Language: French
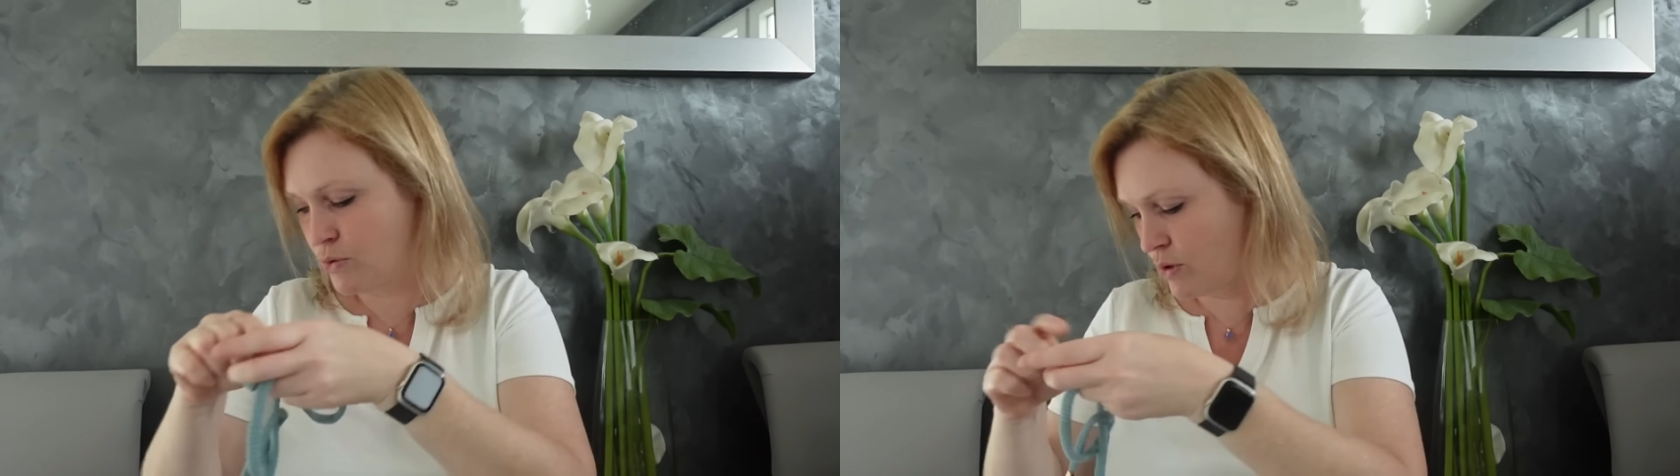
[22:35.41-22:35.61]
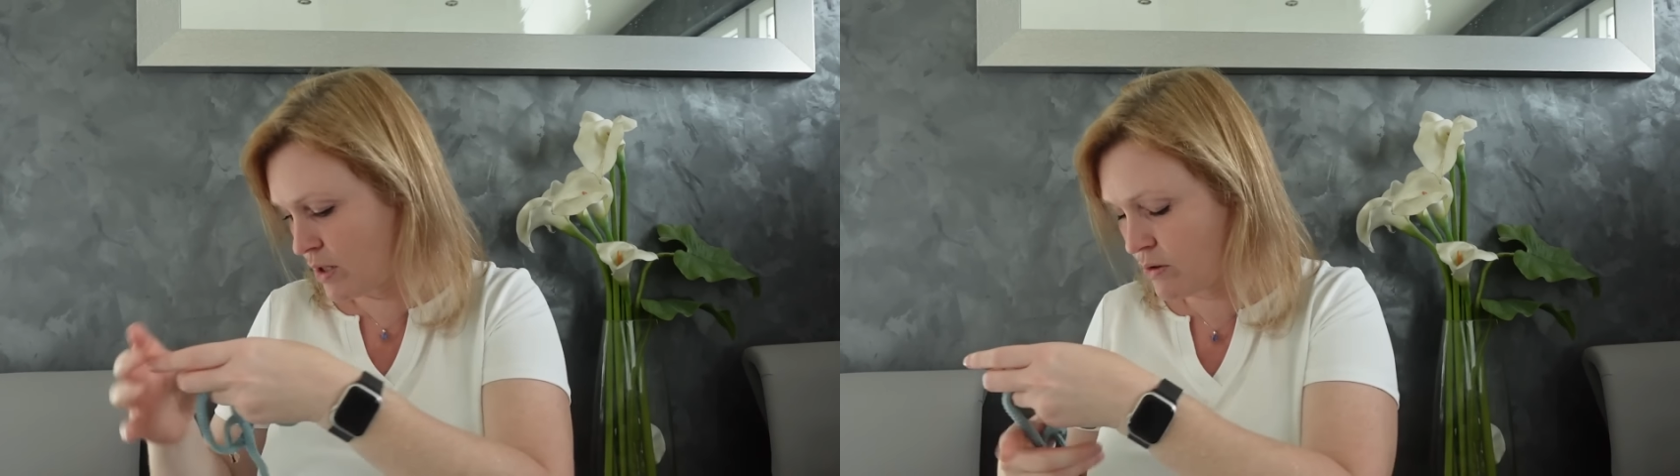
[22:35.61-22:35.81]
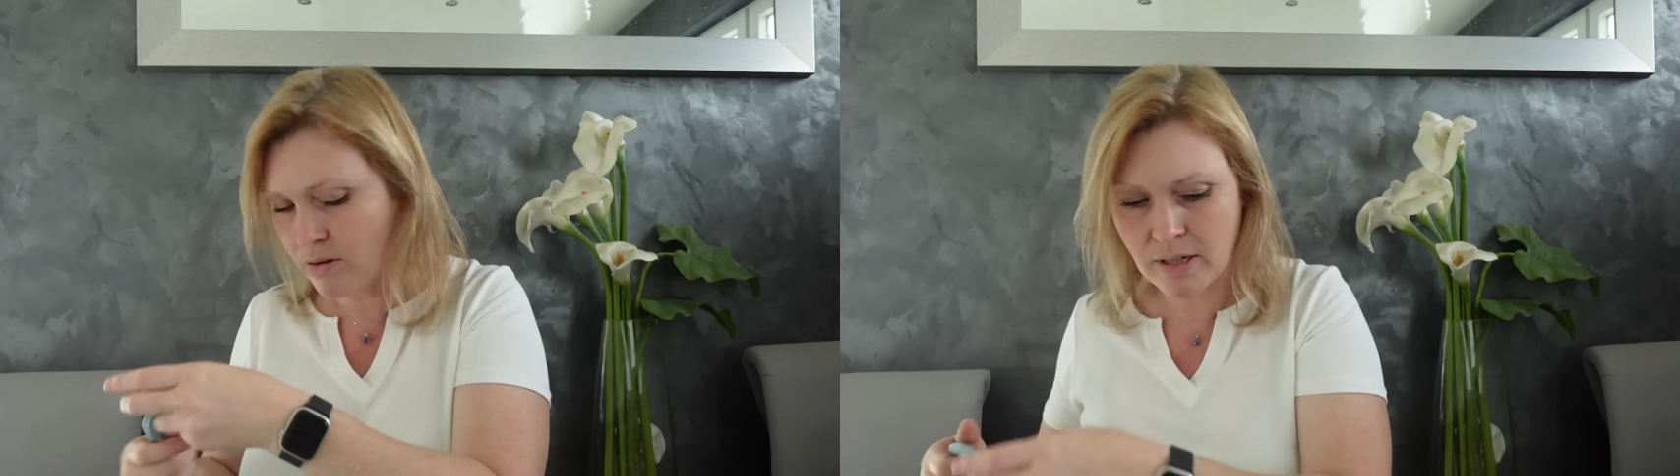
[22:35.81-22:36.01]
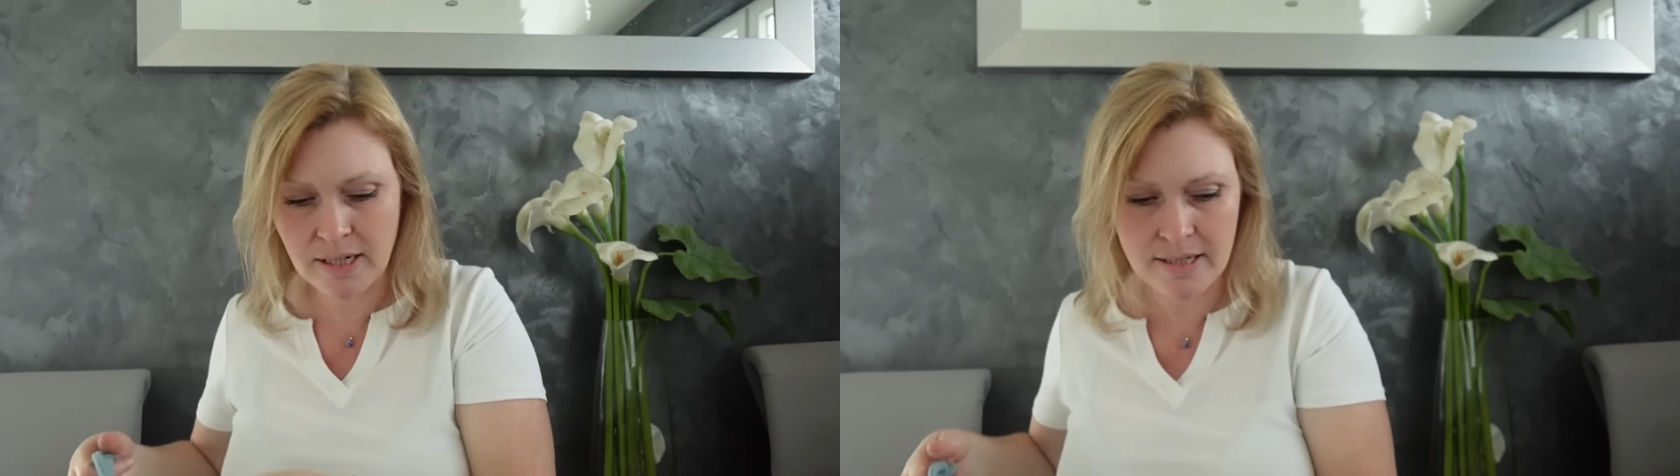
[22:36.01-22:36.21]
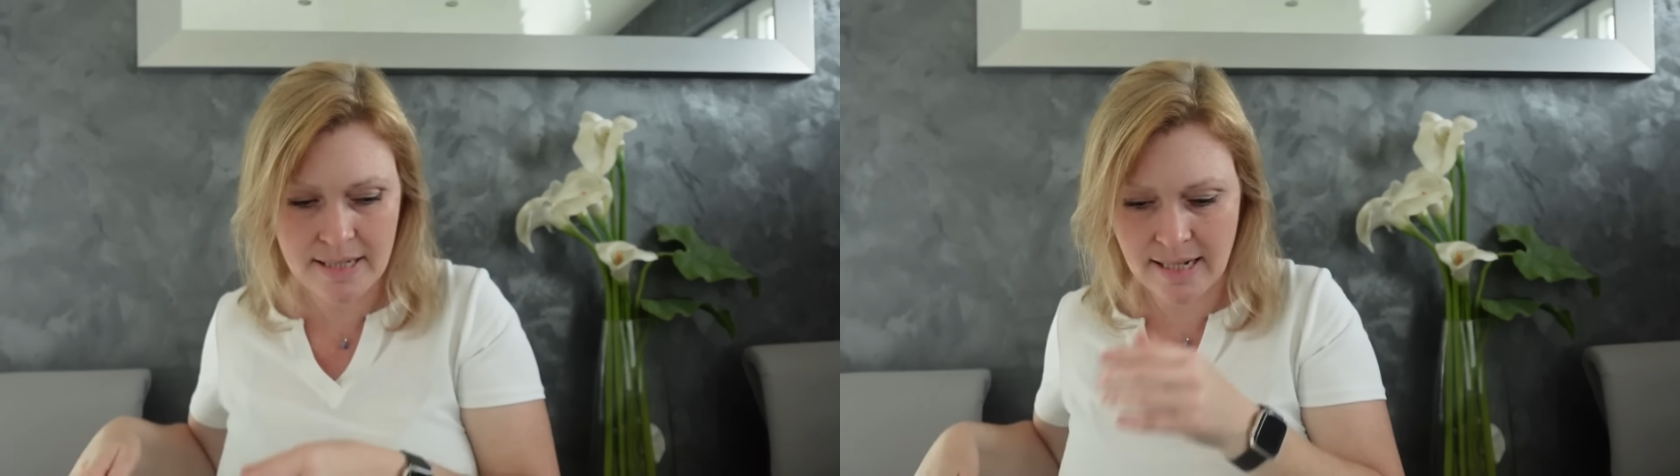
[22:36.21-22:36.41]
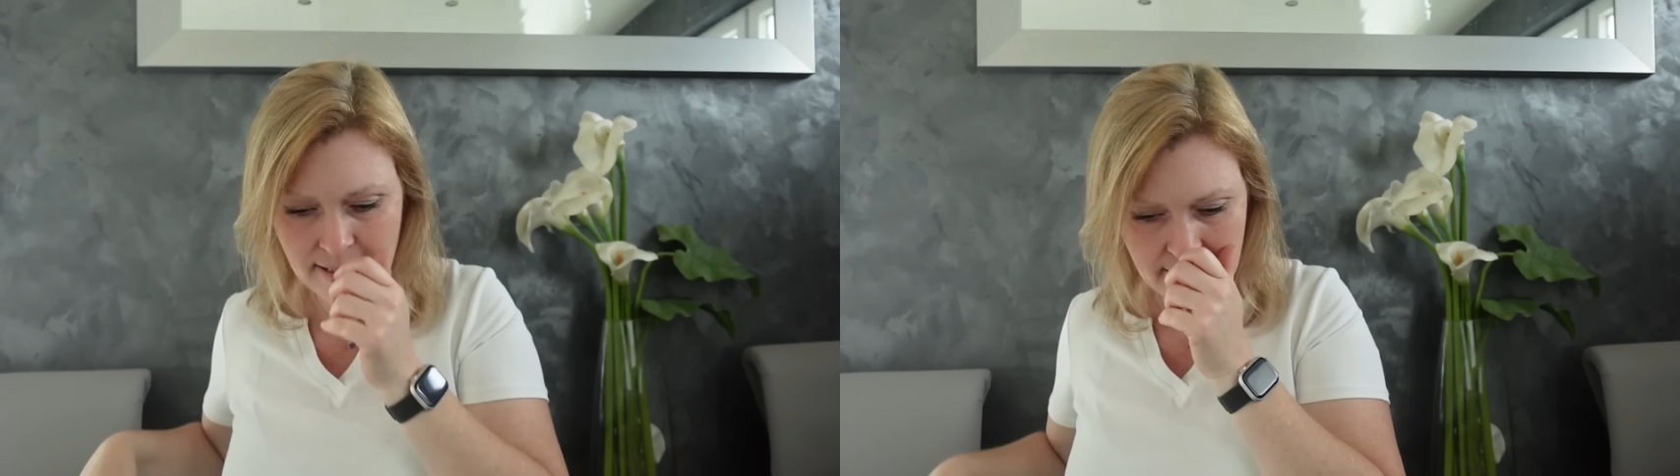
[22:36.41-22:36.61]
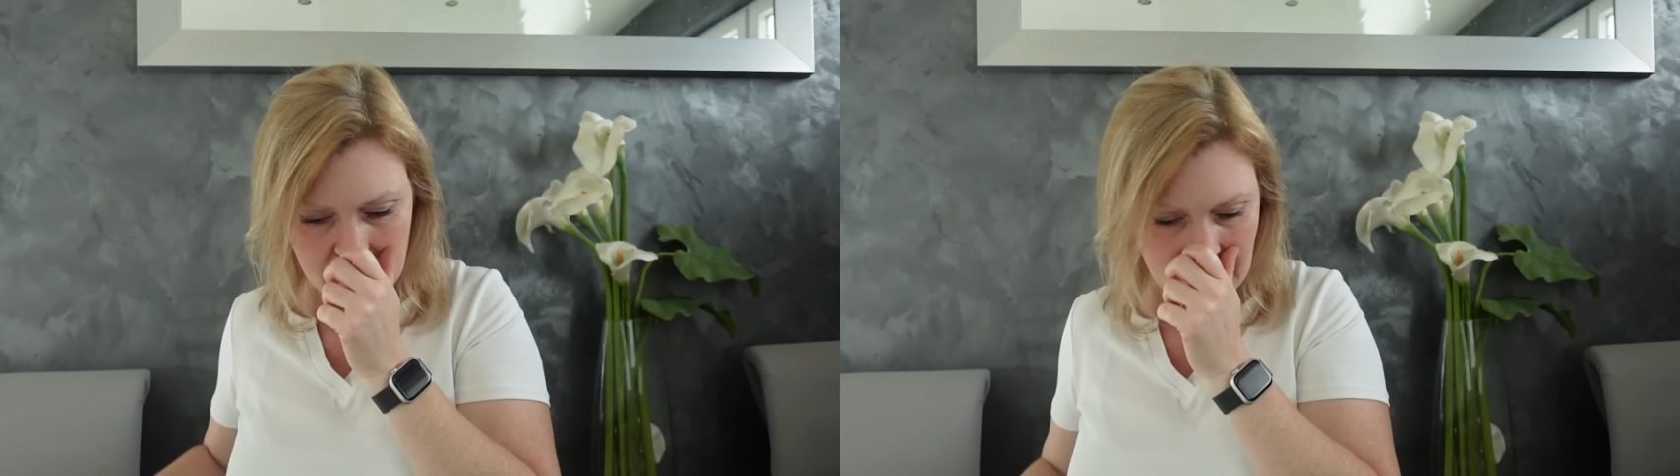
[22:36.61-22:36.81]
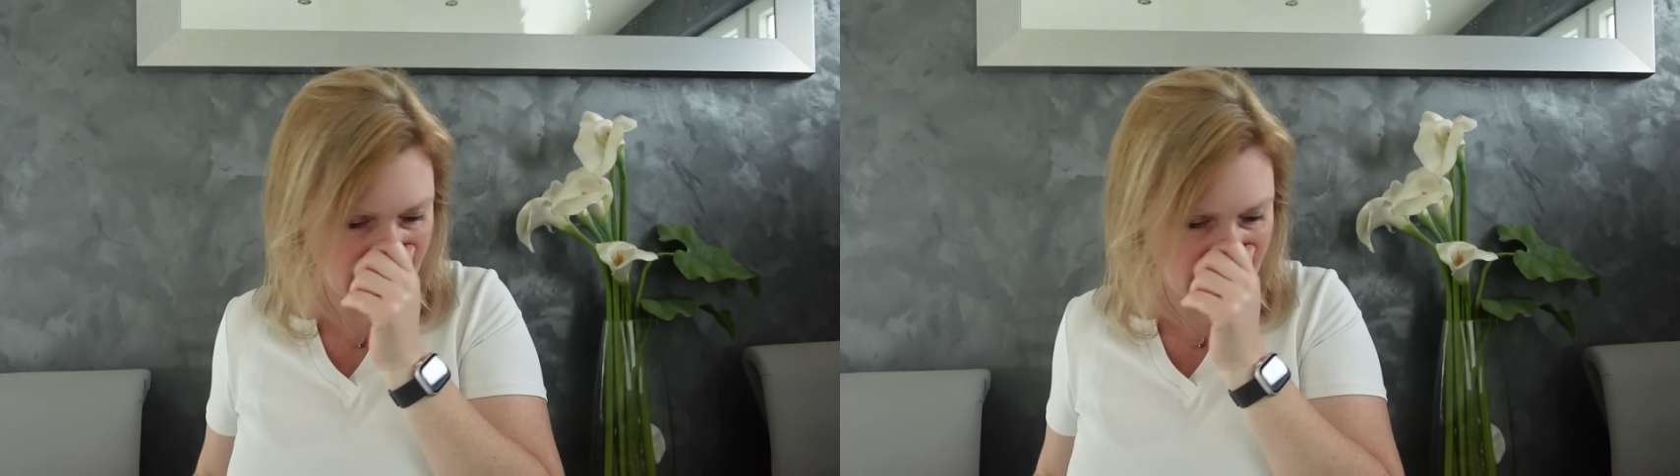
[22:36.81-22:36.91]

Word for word: de un an, hein, ça, ça sera